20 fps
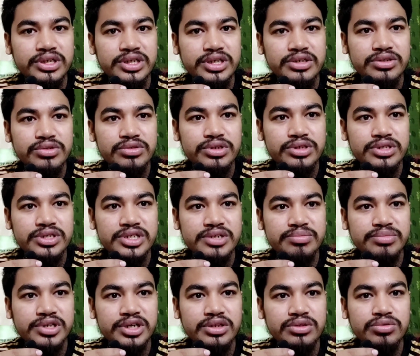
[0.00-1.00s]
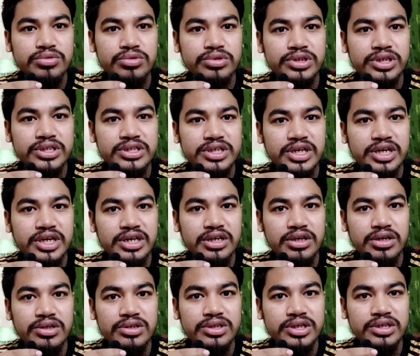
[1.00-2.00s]
সে যদি সিমটা তুলতে যায়
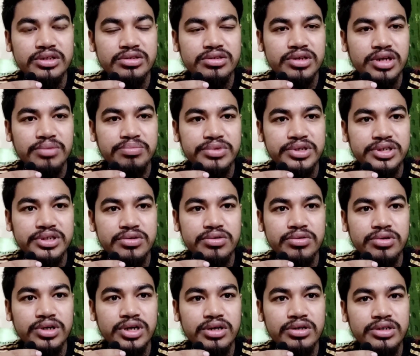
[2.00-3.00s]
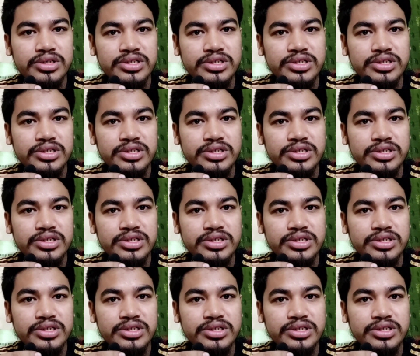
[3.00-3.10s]
অর্থাৎ আপনার কোনো কারণে